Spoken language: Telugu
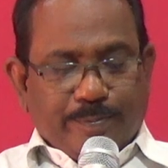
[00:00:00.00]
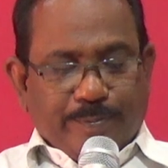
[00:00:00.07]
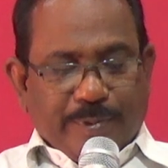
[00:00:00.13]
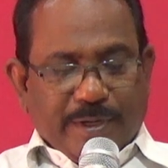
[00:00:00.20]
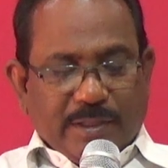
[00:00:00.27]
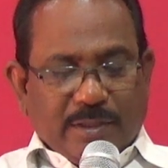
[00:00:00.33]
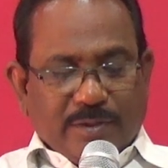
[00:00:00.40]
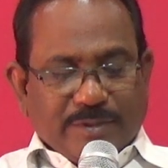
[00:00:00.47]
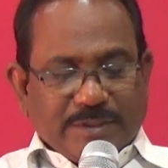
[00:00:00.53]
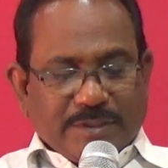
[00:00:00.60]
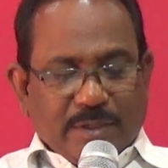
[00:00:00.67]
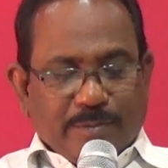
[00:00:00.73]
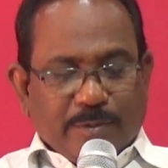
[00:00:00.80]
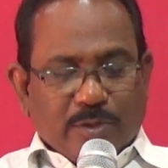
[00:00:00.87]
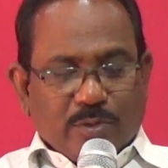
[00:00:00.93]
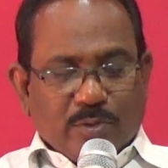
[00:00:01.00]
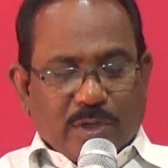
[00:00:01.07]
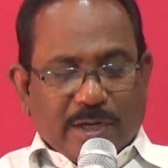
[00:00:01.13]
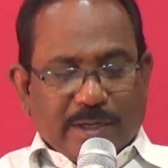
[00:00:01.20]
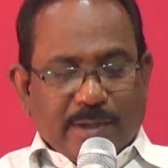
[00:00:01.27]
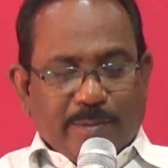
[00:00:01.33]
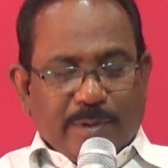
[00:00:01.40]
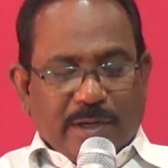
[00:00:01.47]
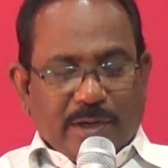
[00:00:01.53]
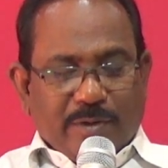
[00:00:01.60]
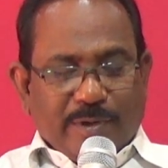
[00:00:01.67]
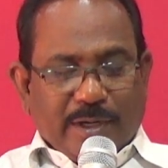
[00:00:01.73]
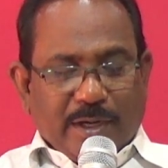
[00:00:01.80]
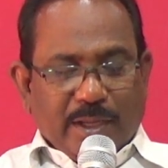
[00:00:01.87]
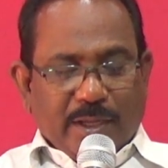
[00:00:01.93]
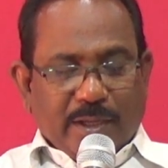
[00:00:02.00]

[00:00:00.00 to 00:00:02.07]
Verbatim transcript: ప్రేత వస్త్రములతో కట్టబడిన వాడై